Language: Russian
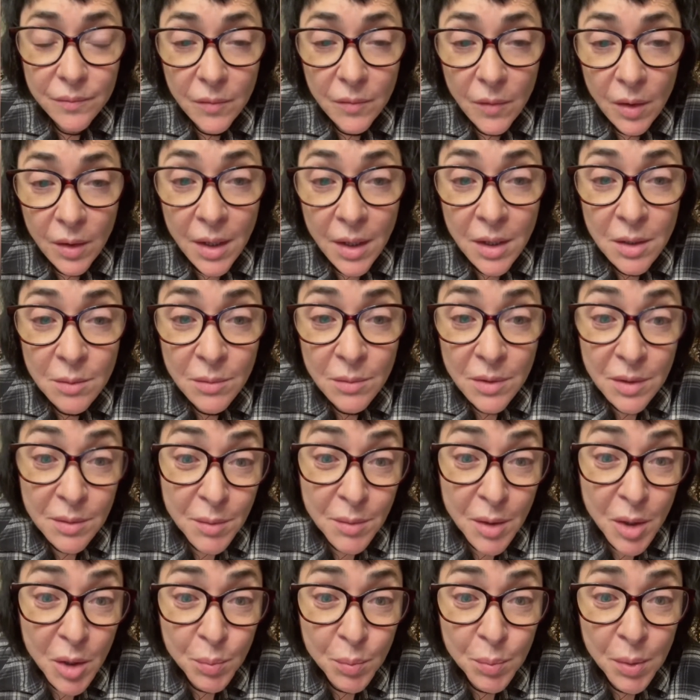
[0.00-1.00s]
Я не
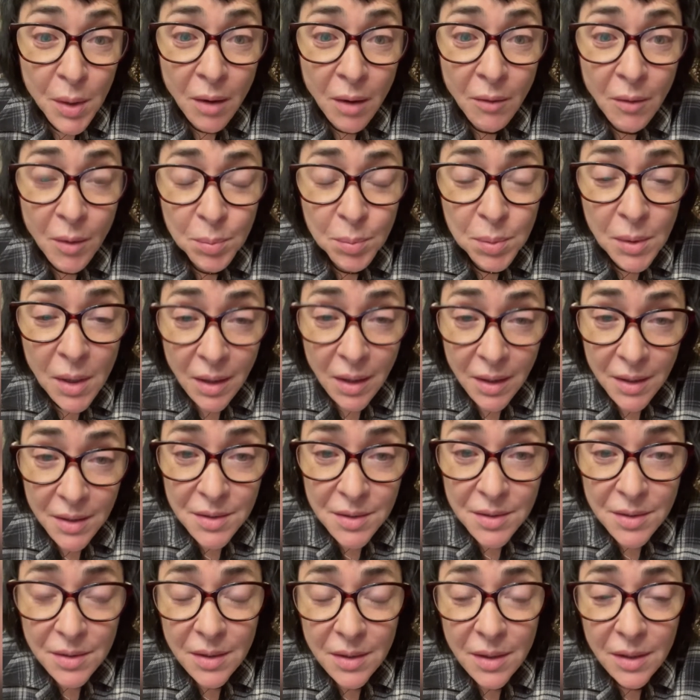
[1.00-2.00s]
имею права
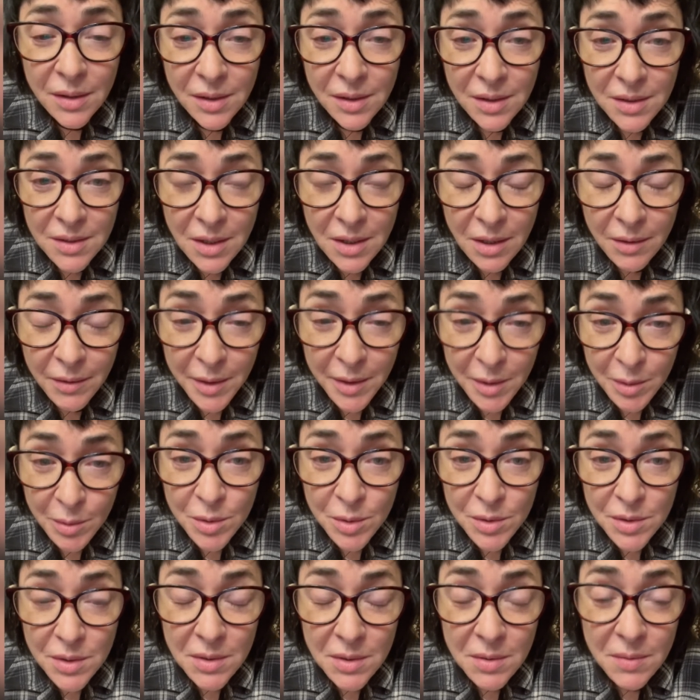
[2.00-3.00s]
плакать, когда разговариваю
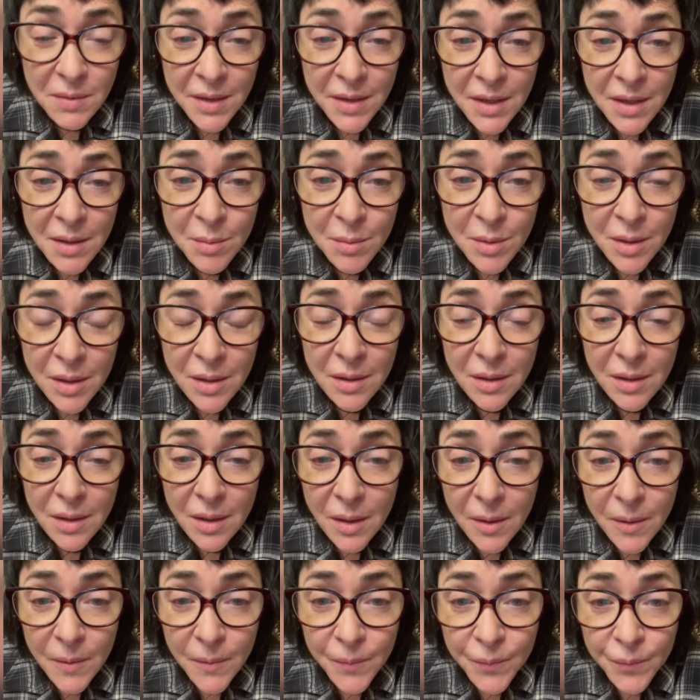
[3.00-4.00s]
со своими
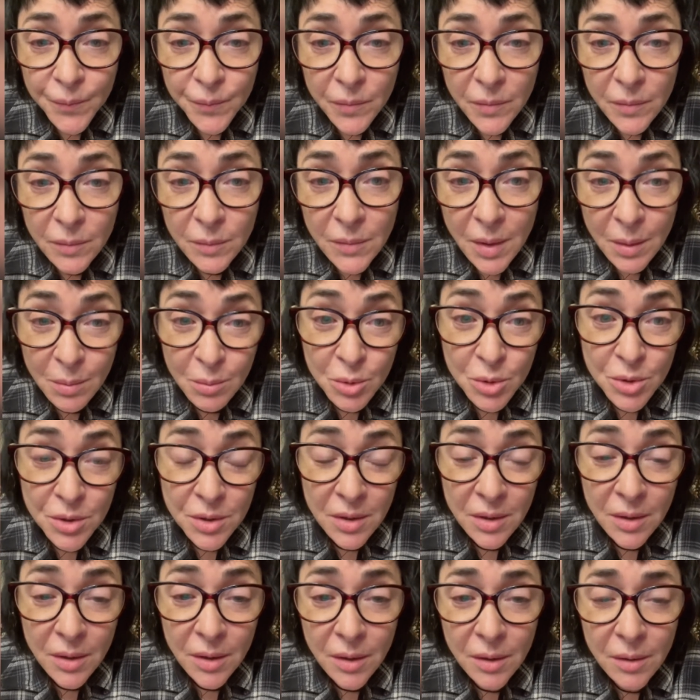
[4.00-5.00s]
потому
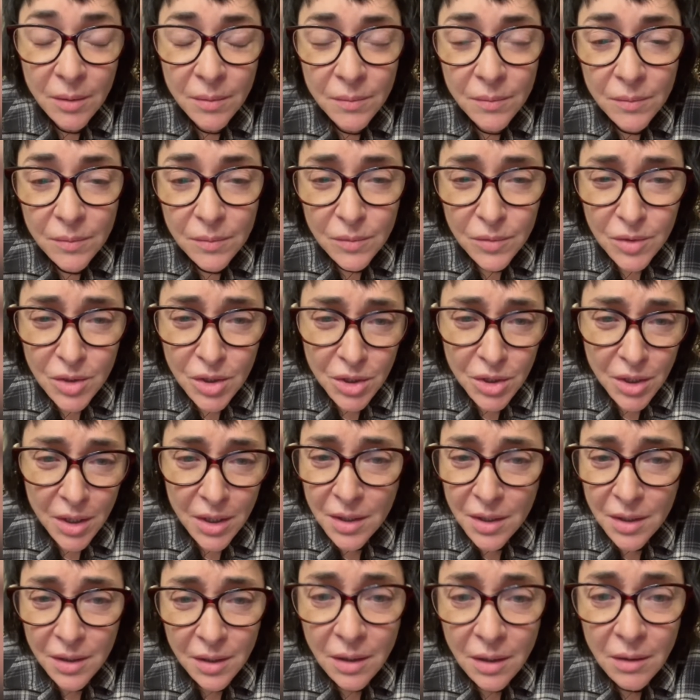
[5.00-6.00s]
что даже
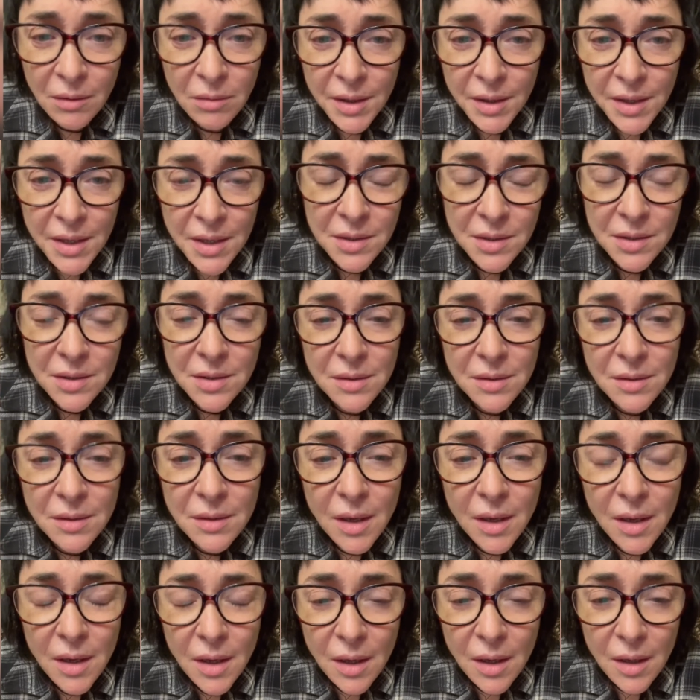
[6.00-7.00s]
и говорить
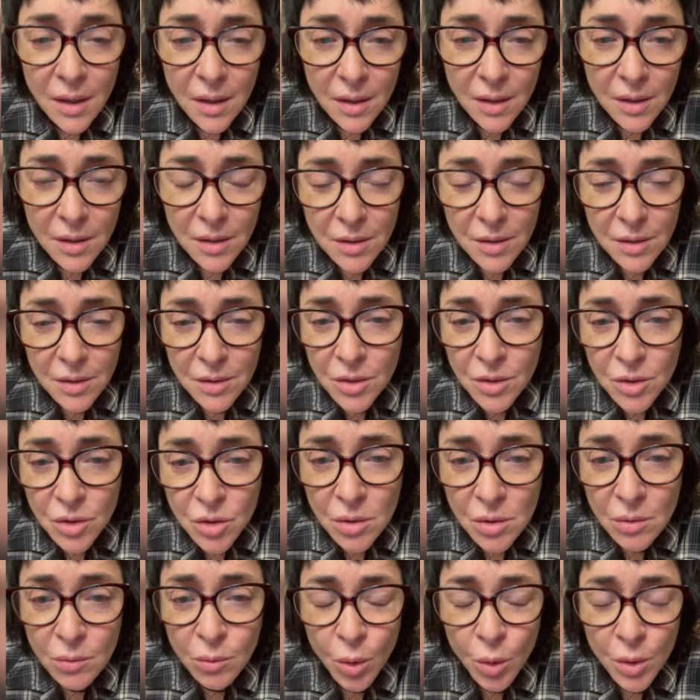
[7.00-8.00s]

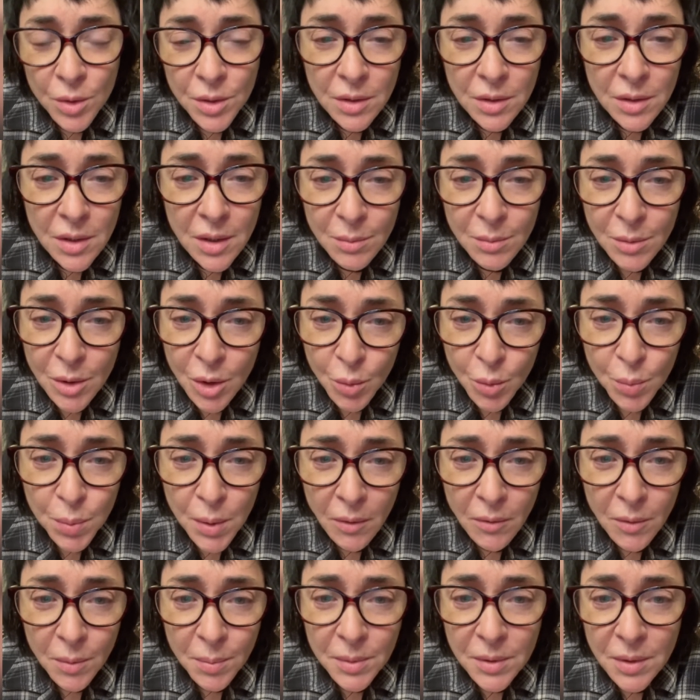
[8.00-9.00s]
ничего не имею
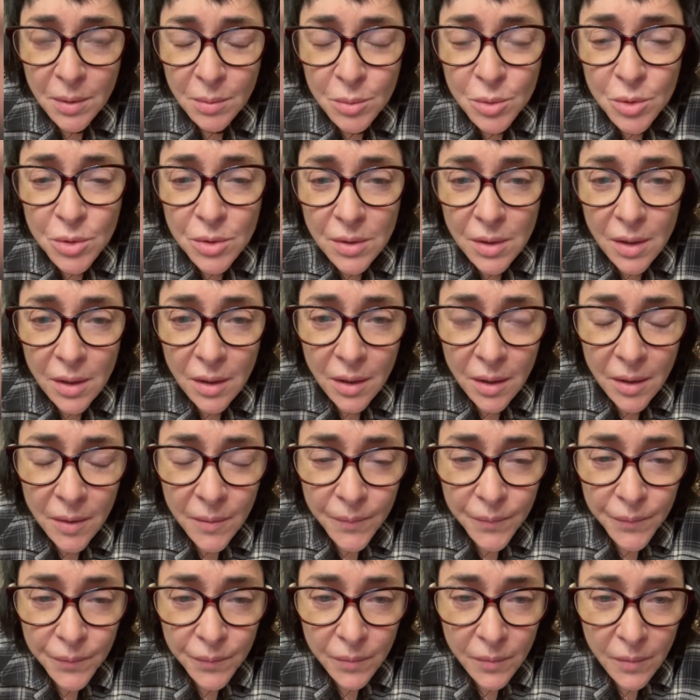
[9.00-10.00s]
права, потому что
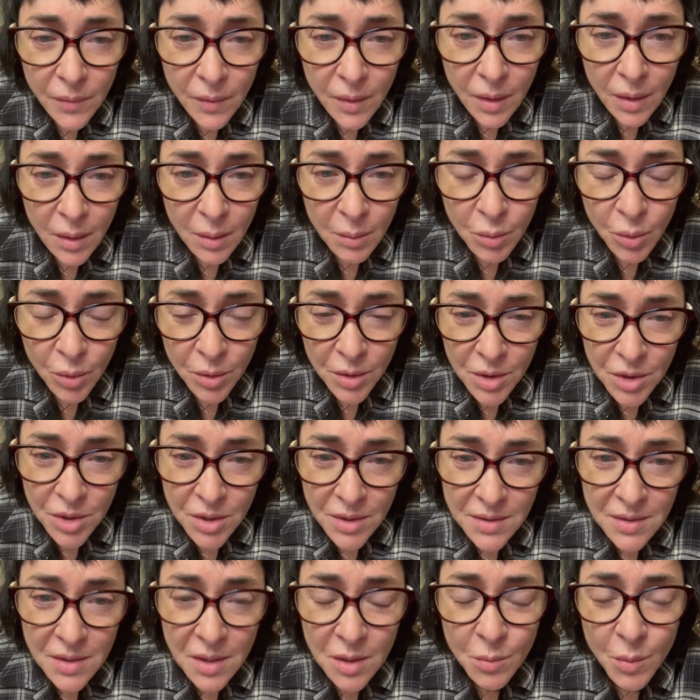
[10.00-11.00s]
многие
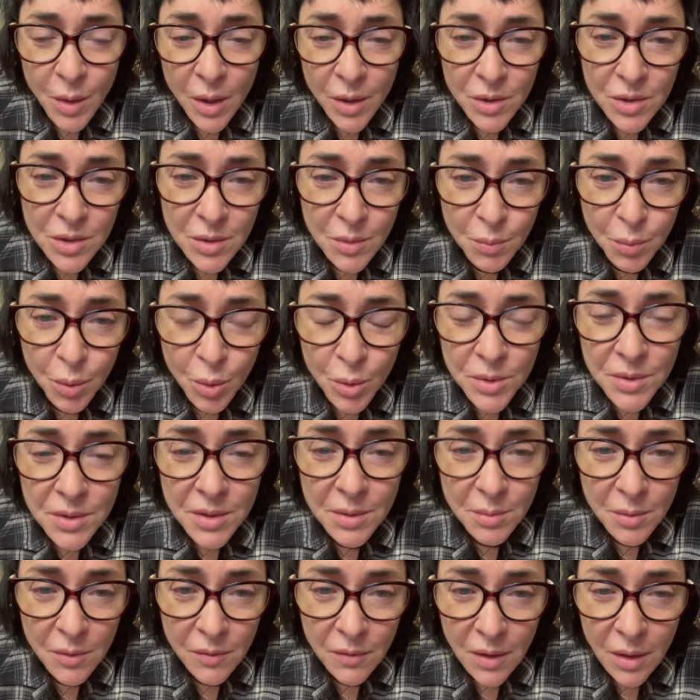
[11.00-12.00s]
сейчас занимаются
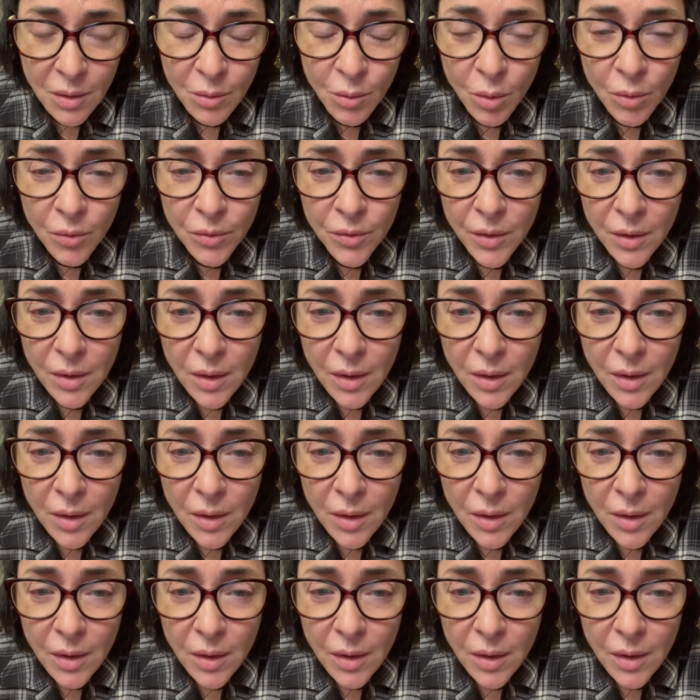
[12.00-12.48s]
поисками врагов.